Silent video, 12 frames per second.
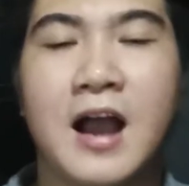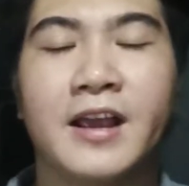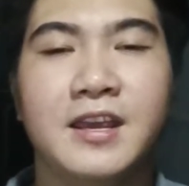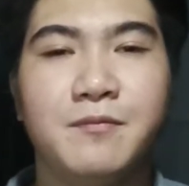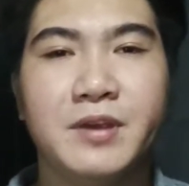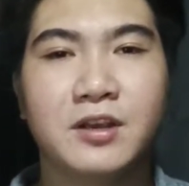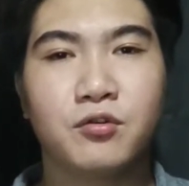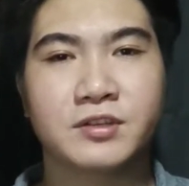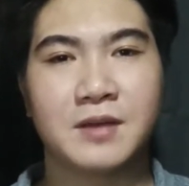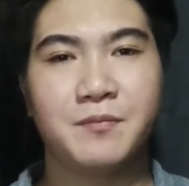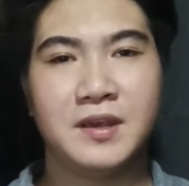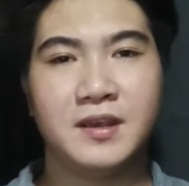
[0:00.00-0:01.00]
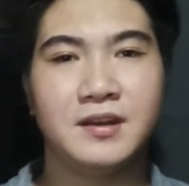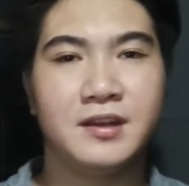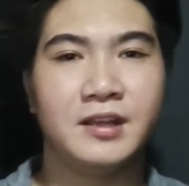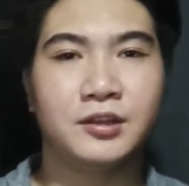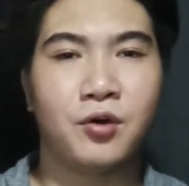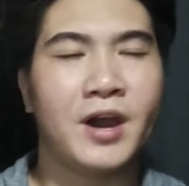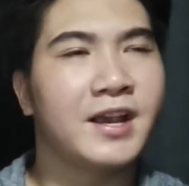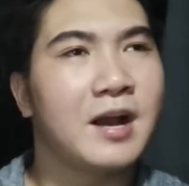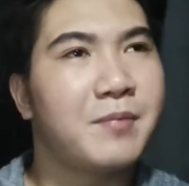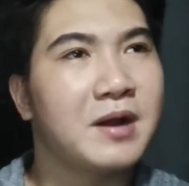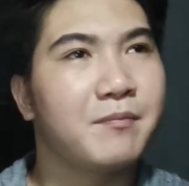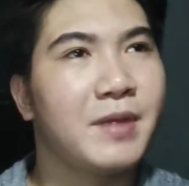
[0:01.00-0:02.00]
Ang ibig kong sabihin dito ay
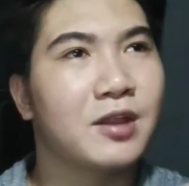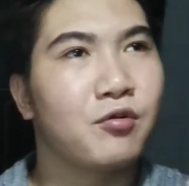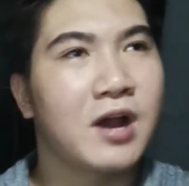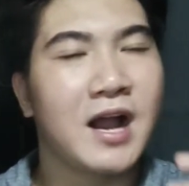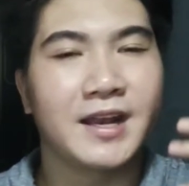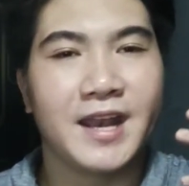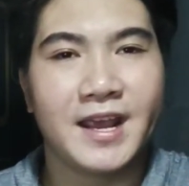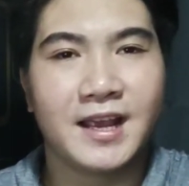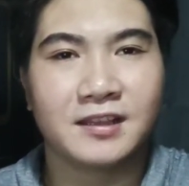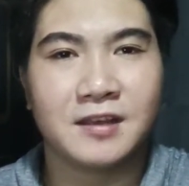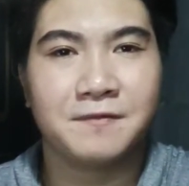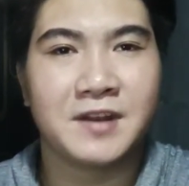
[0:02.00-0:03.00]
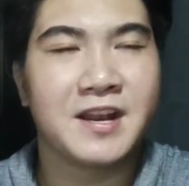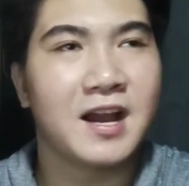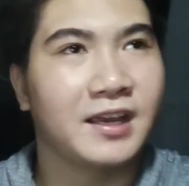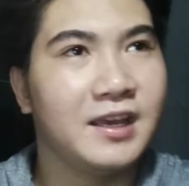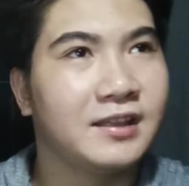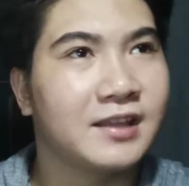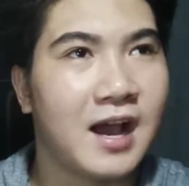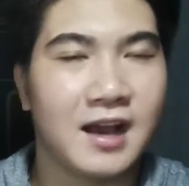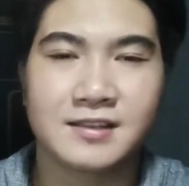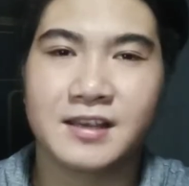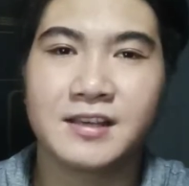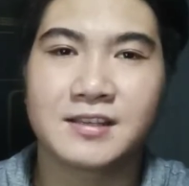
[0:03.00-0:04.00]
kapag meron kang negative na nakita
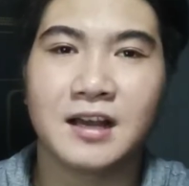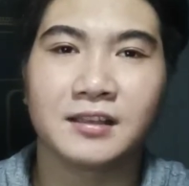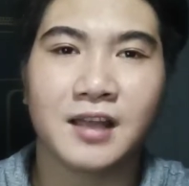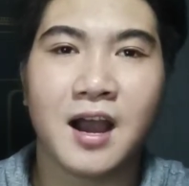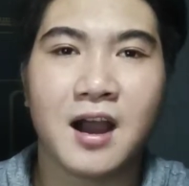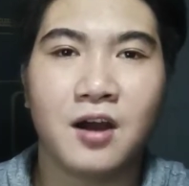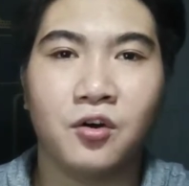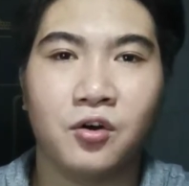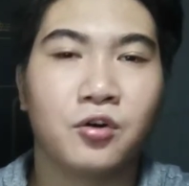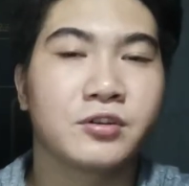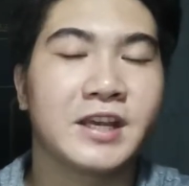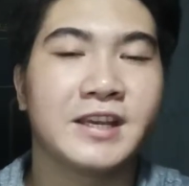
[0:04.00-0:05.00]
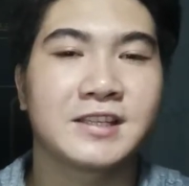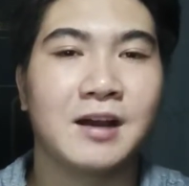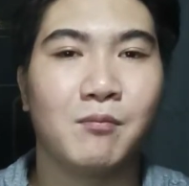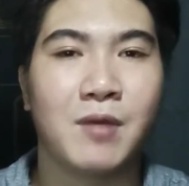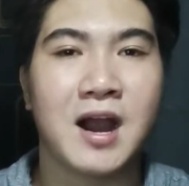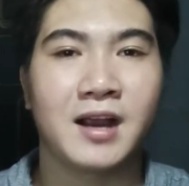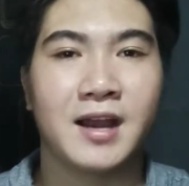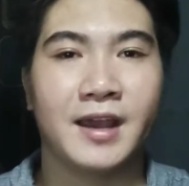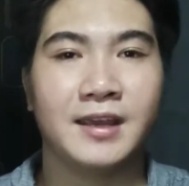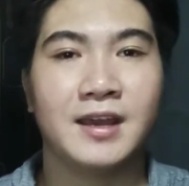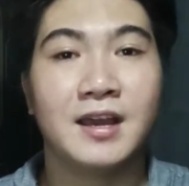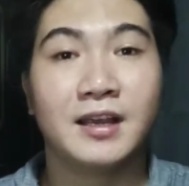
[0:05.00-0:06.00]
sa isang tao o sa isang
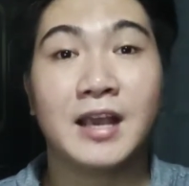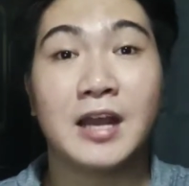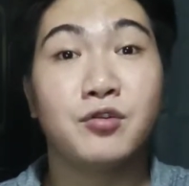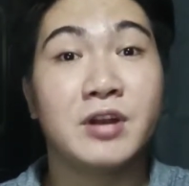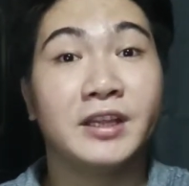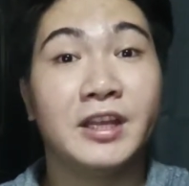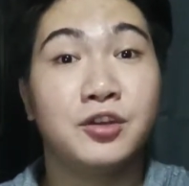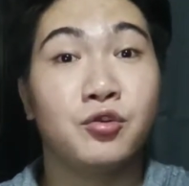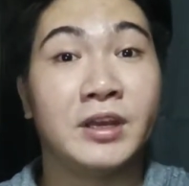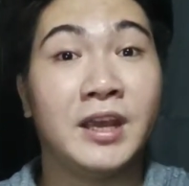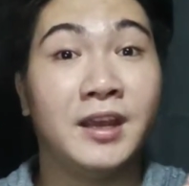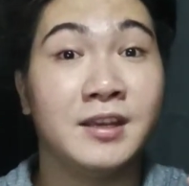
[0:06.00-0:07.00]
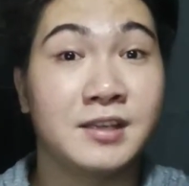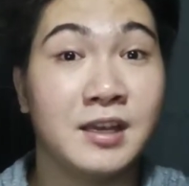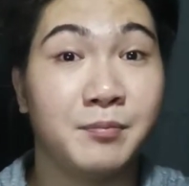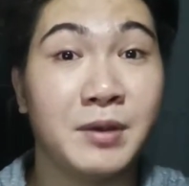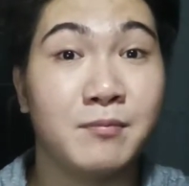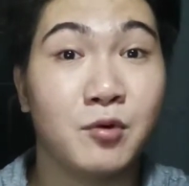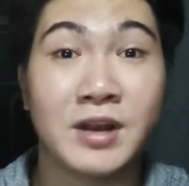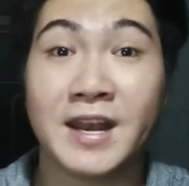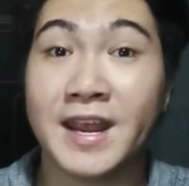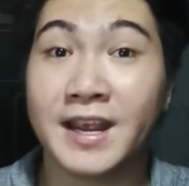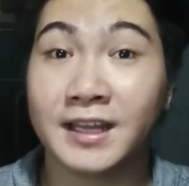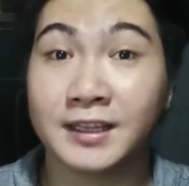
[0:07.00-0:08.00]
bagay, ganun na din yung iisipin mo na
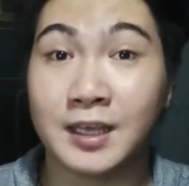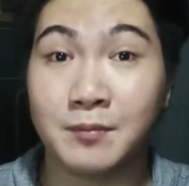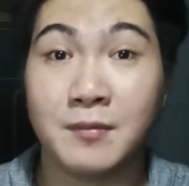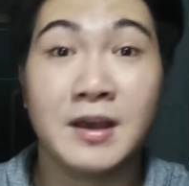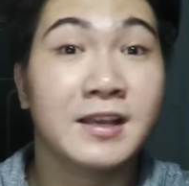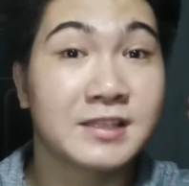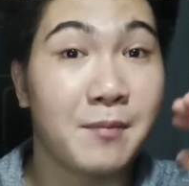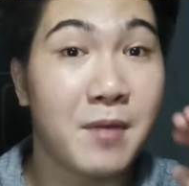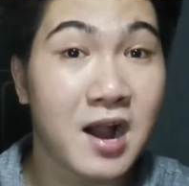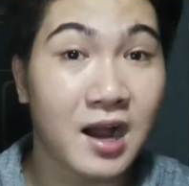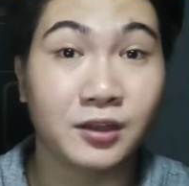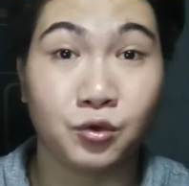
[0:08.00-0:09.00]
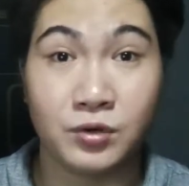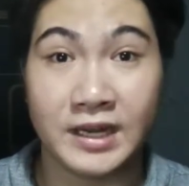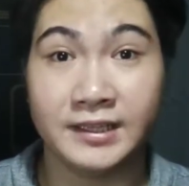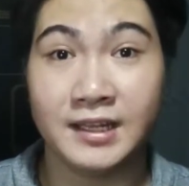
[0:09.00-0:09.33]
negative sa mga katulad